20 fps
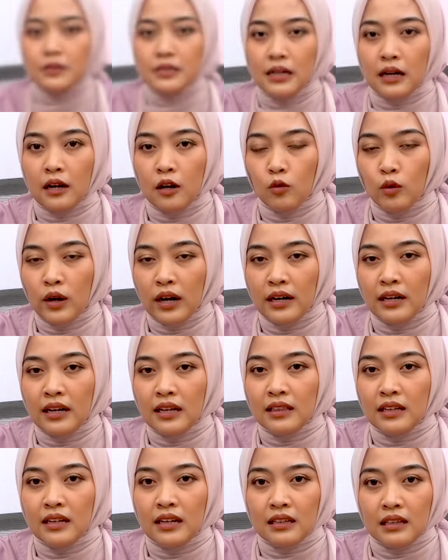bisa keluar
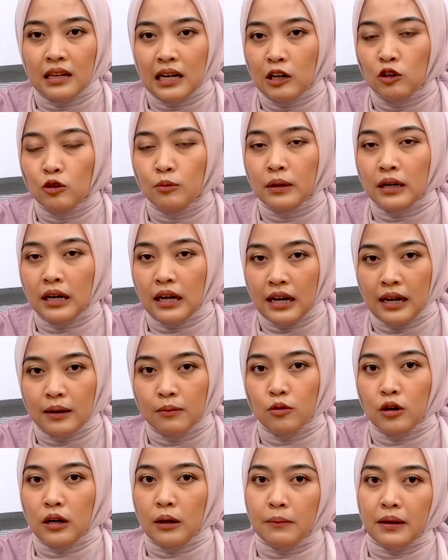dan tidak terlalu
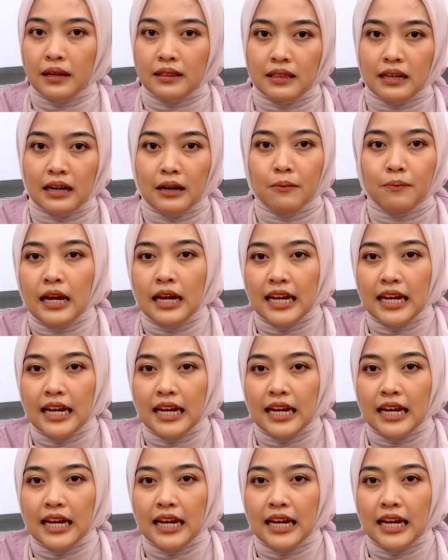menekan bola mata.